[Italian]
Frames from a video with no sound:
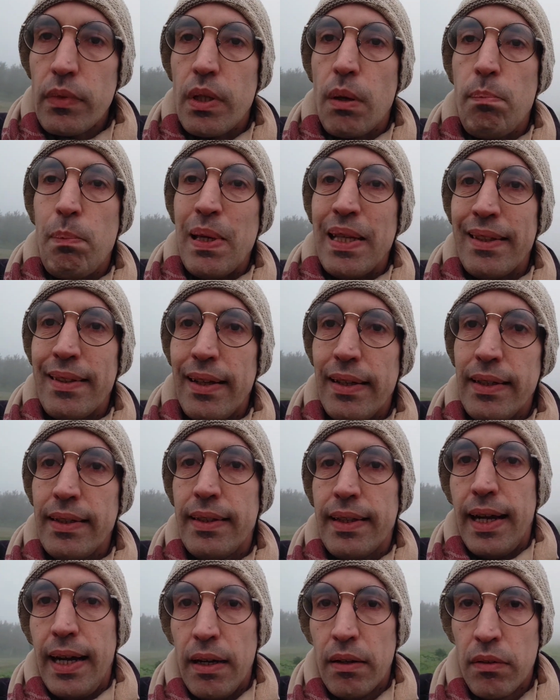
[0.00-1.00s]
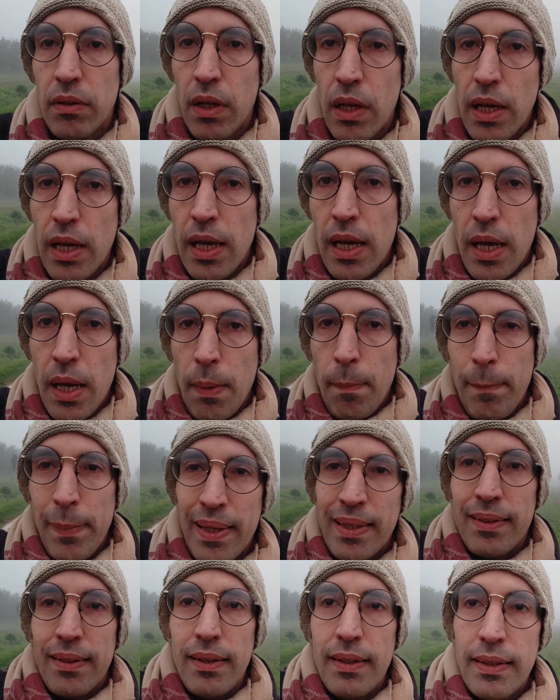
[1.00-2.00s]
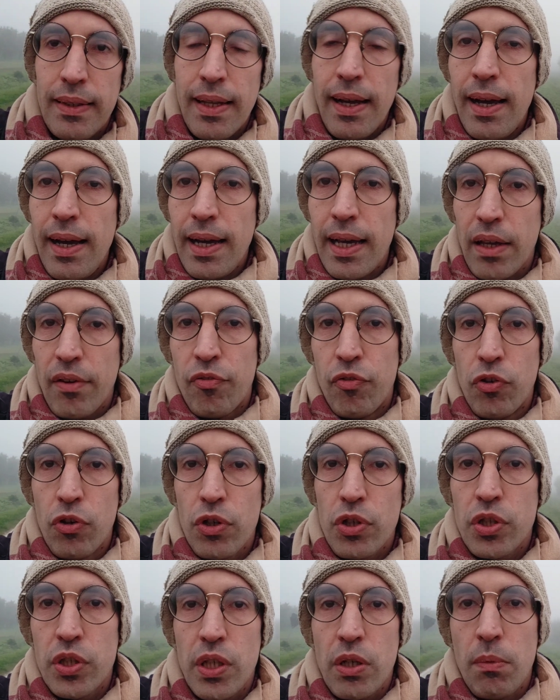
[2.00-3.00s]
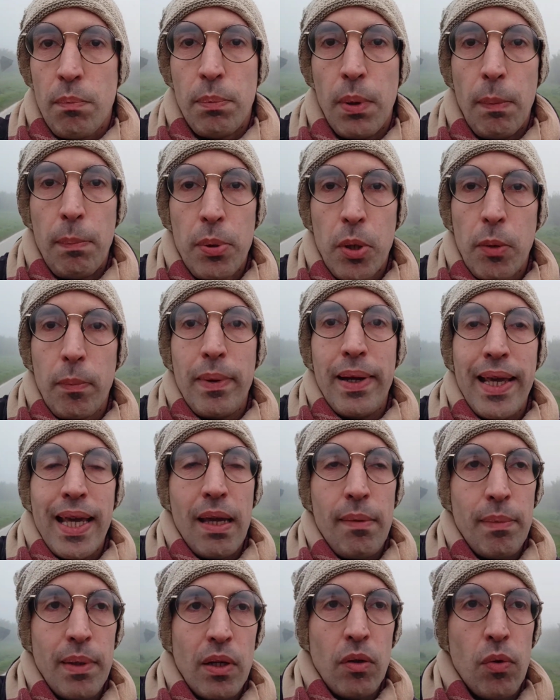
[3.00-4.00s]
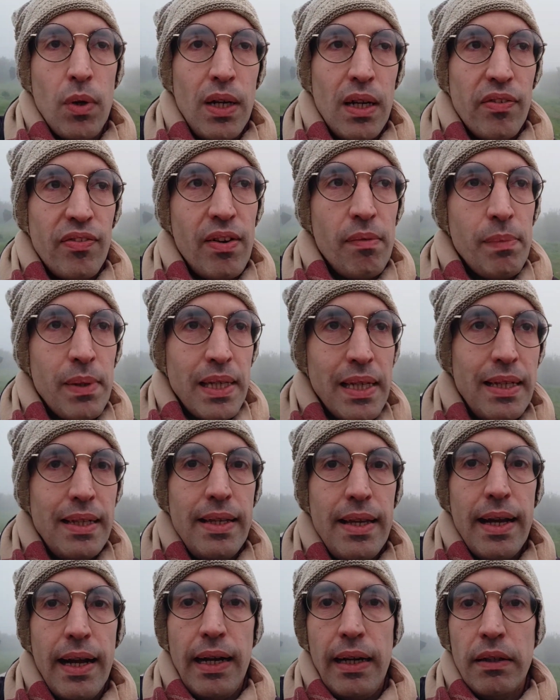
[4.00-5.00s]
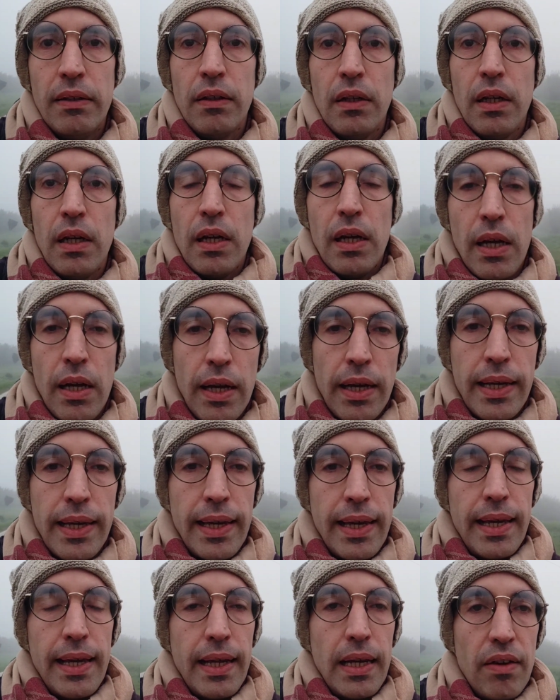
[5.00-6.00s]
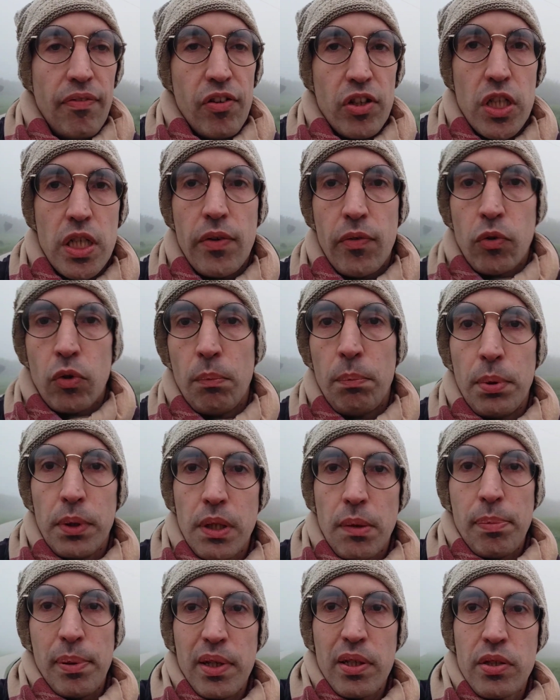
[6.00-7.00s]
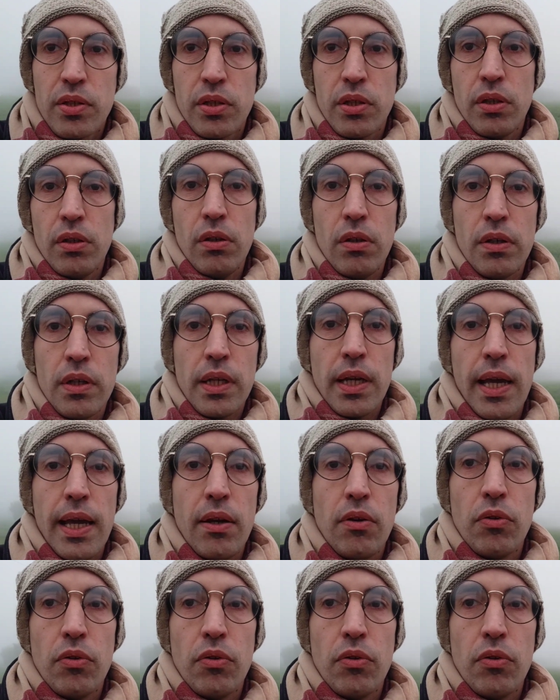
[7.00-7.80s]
Mentalità mentalità e forse un po' problemi in quella famiglia che le facevano un po' di pressioni e